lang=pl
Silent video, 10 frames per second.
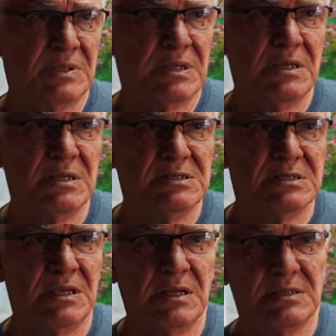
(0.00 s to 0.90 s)
Kiedyś,
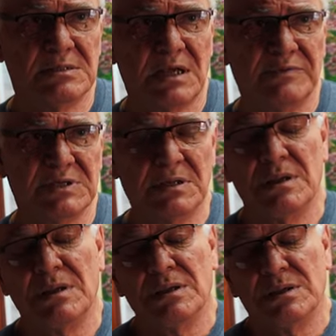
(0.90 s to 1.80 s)
teraz i zawsze
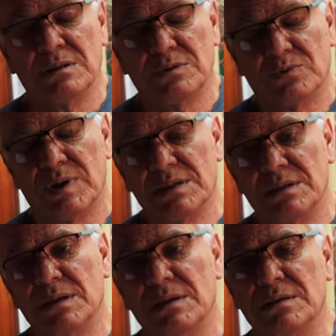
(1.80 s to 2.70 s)

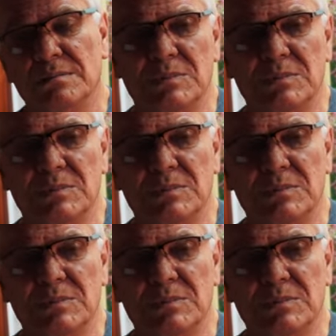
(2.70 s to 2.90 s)
dokładnie